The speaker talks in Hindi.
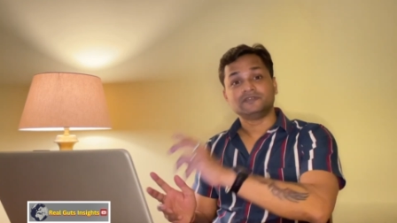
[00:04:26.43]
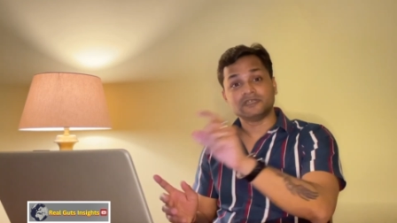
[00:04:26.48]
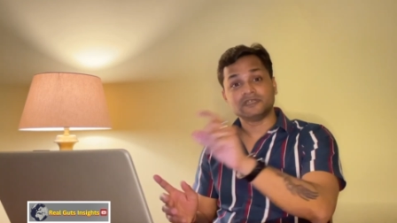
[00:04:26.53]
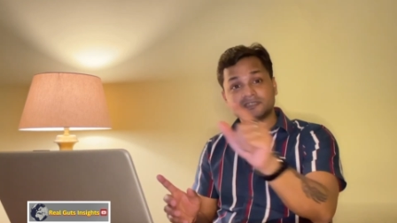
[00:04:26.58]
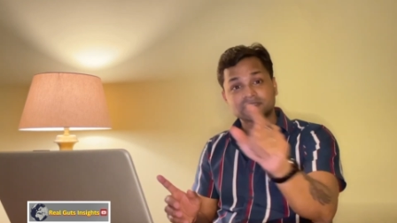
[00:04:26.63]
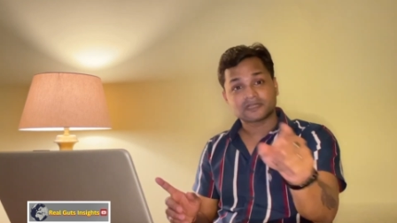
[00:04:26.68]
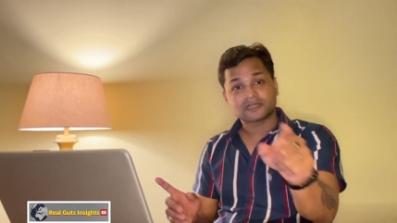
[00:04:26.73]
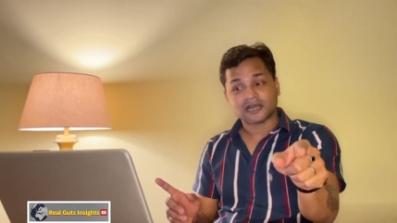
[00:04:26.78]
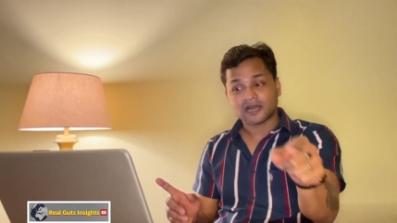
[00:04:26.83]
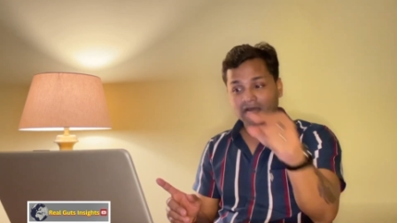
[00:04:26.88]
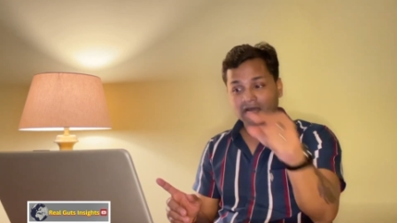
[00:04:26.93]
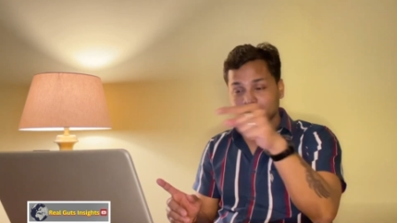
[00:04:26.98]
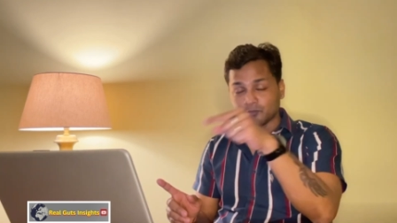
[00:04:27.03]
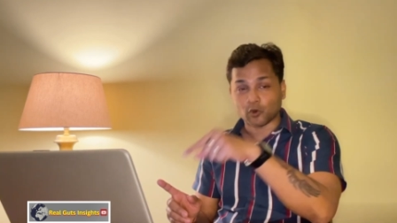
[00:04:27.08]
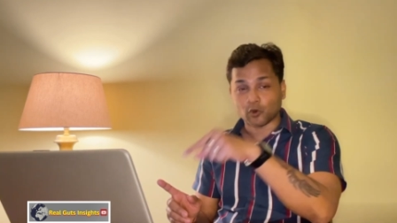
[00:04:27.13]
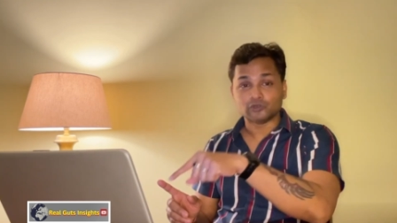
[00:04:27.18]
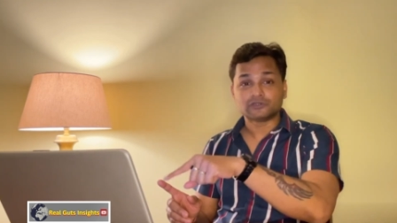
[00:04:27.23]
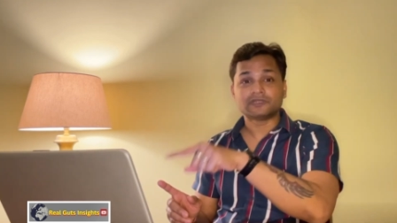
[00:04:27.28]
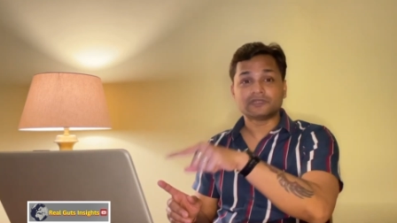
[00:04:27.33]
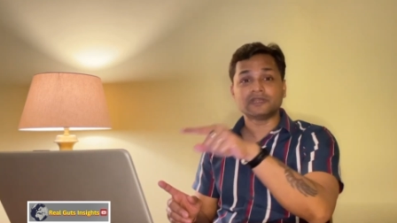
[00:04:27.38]
जिसका
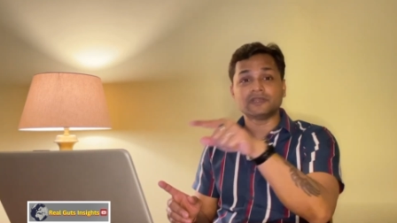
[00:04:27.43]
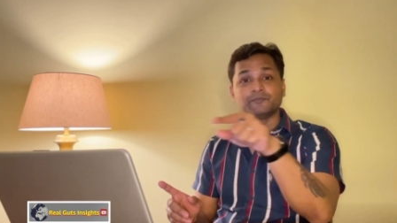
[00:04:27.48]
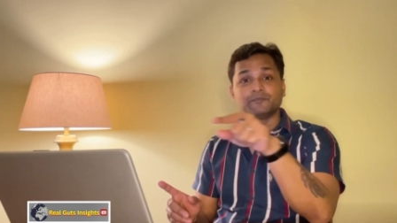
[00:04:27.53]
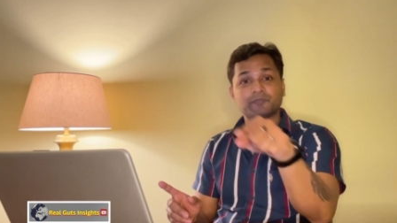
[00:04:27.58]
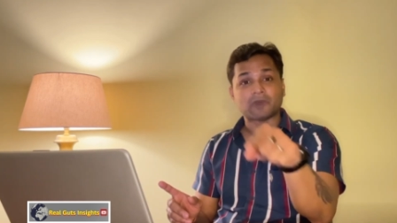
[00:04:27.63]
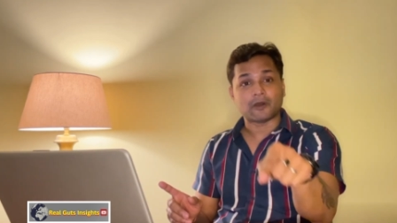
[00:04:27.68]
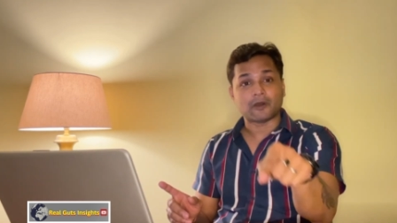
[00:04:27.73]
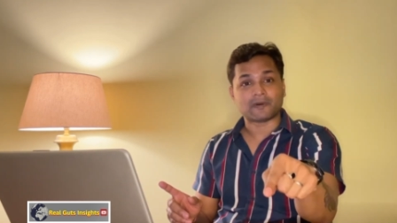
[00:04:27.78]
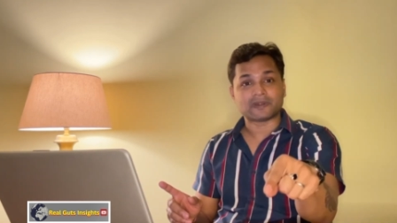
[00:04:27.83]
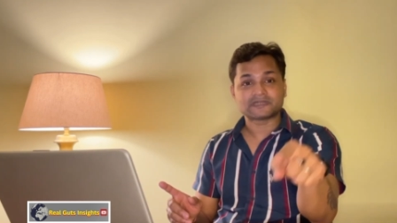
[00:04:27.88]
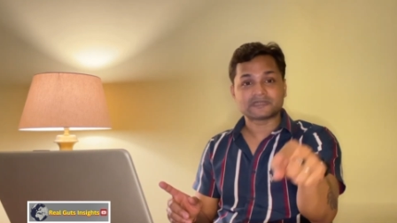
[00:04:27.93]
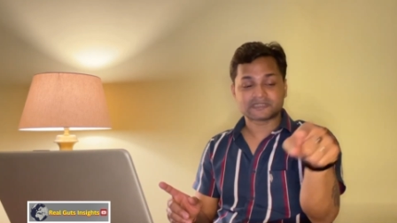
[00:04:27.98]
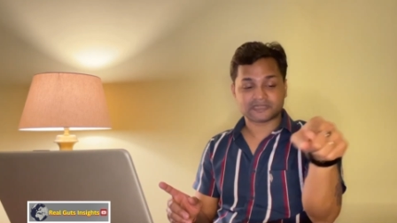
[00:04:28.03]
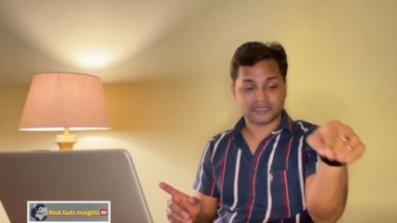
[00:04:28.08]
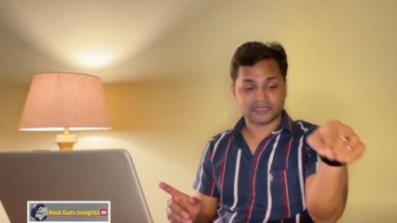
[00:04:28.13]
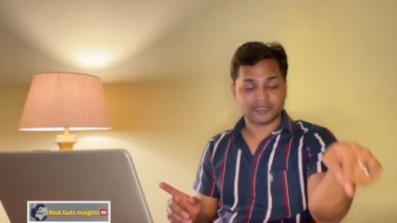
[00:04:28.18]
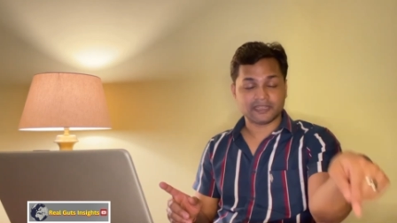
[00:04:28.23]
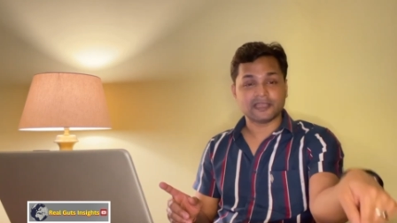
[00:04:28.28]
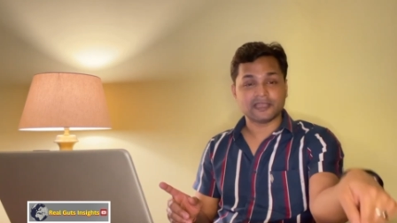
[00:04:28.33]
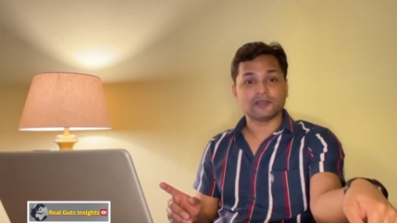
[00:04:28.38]
वोटिंग पावर
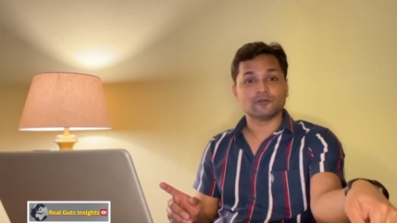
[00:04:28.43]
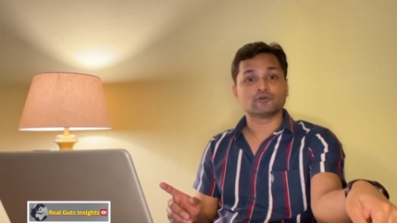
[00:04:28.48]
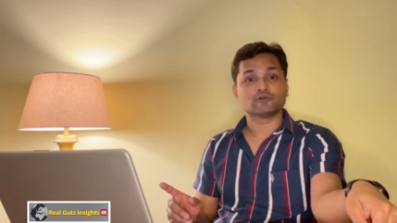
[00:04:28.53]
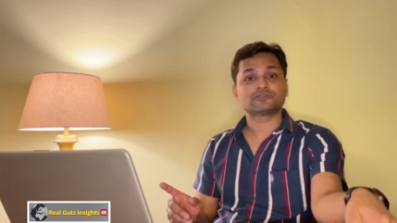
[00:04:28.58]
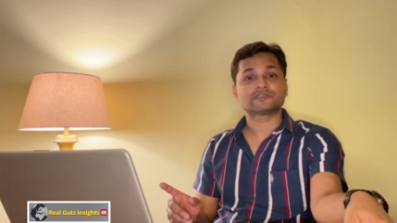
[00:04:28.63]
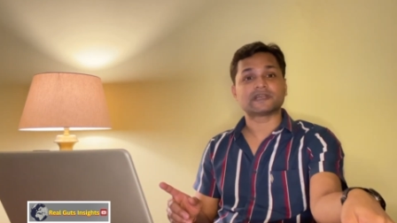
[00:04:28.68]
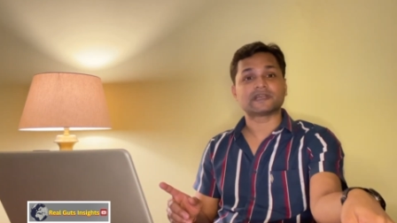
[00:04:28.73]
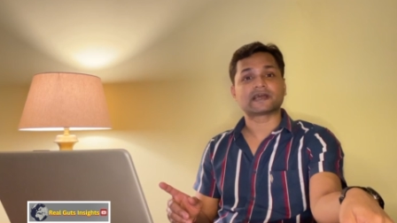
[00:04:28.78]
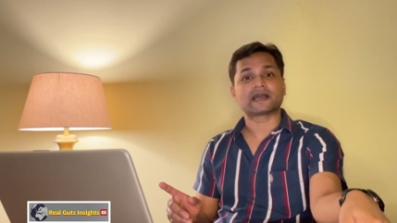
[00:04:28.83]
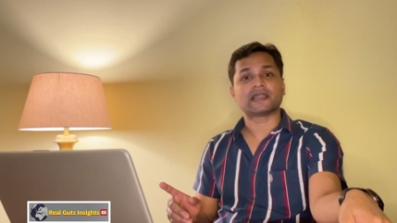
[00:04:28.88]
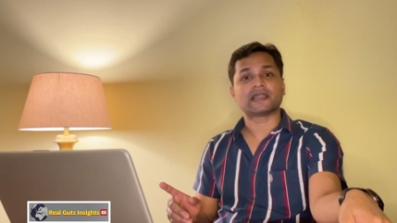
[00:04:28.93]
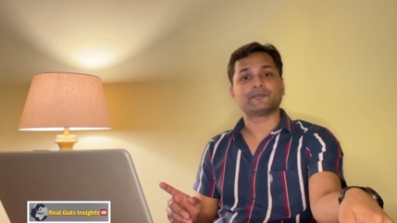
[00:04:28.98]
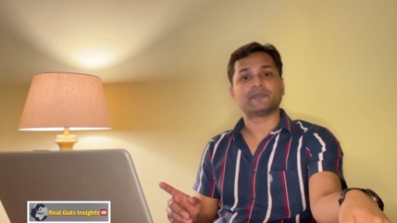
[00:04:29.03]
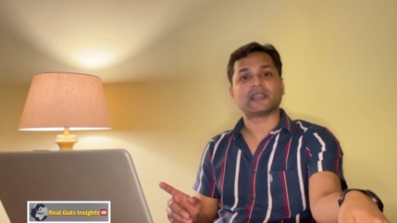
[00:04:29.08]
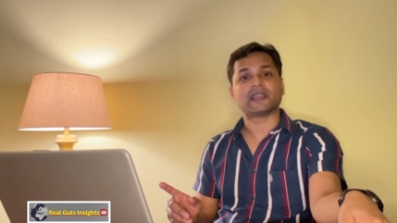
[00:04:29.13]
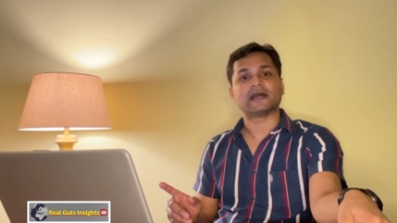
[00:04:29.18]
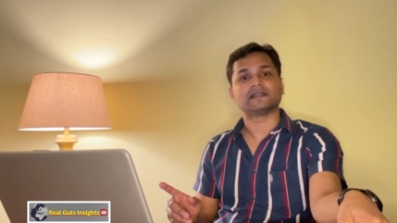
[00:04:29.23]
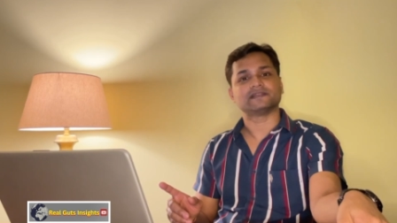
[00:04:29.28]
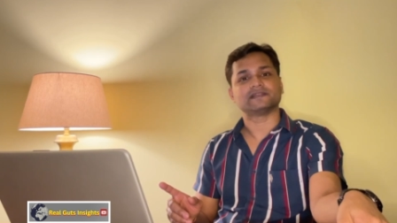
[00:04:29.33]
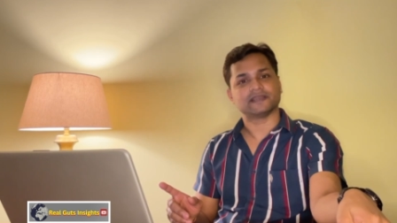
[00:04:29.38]
से ये लोग सरकार
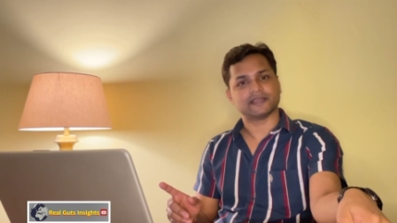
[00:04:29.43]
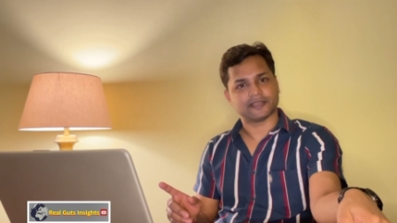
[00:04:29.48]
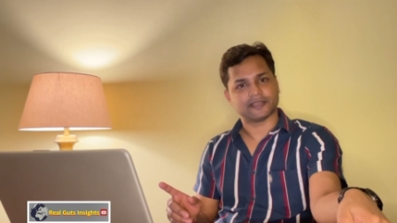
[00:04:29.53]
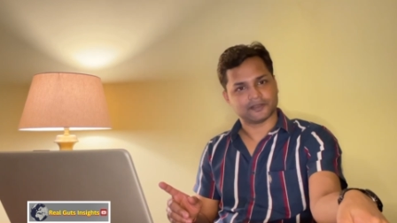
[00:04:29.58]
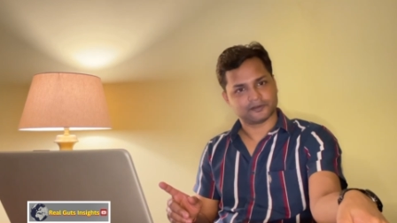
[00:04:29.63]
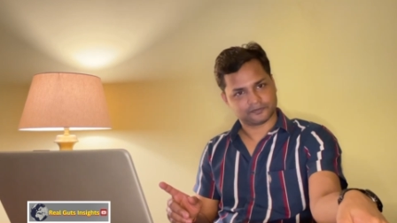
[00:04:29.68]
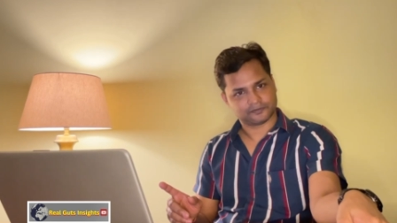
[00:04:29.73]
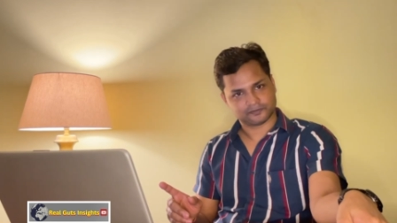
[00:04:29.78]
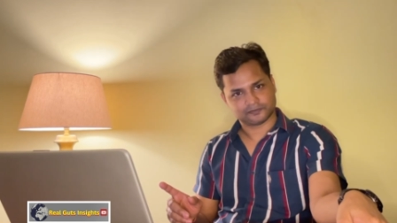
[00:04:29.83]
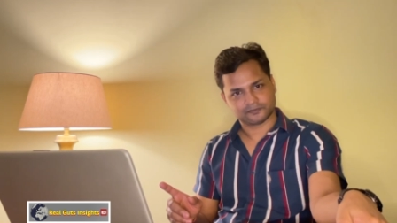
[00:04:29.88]
बनाते हैं